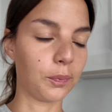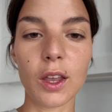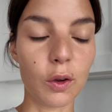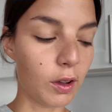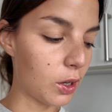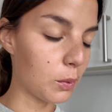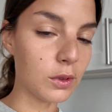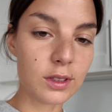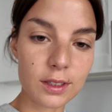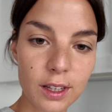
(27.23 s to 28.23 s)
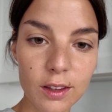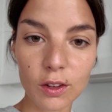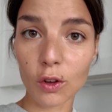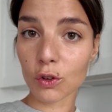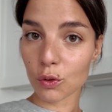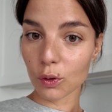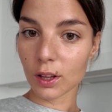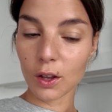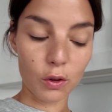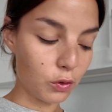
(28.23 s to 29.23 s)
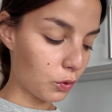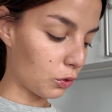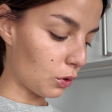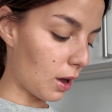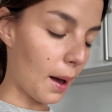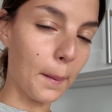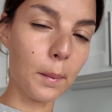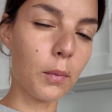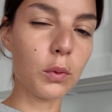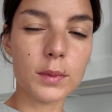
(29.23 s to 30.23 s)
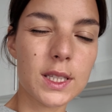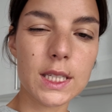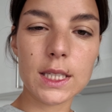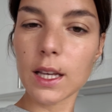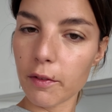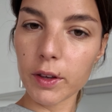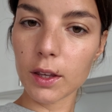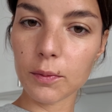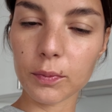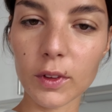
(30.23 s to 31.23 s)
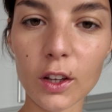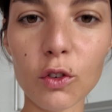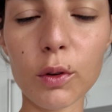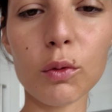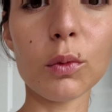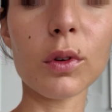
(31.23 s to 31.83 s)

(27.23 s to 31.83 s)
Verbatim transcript: Et on va commencer cette journée en se faisant un bon petit café et je vais vous